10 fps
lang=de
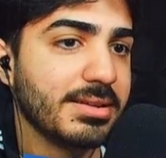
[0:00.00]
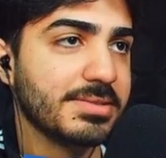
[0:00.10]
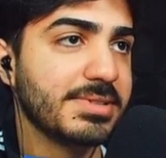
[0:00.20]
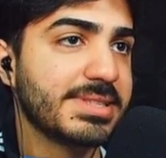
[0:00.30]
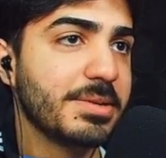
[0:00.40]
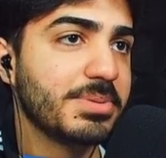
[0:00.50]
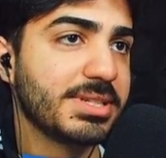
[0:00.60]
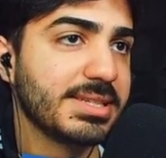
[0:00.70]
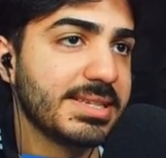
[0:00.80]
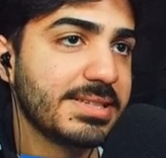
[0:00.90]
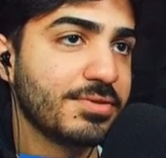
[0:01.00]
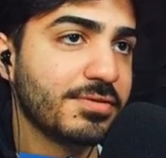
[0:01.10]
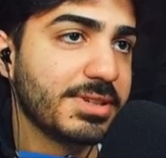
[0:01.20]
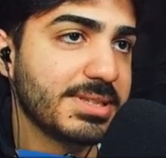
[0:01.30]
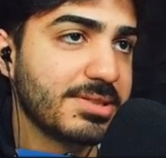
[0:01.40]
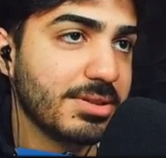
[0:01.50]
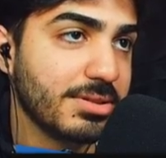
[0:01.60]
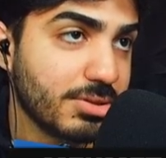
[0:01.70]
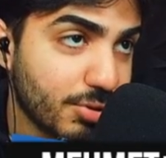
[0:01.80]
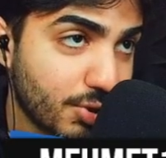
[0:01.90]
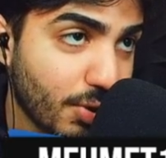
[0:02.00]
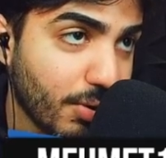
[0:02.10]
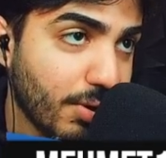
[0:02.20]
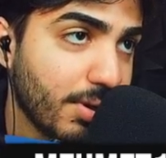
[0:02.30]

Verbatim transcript: Deswegen skippe ich das jetzt. Fünfter äh, Stock.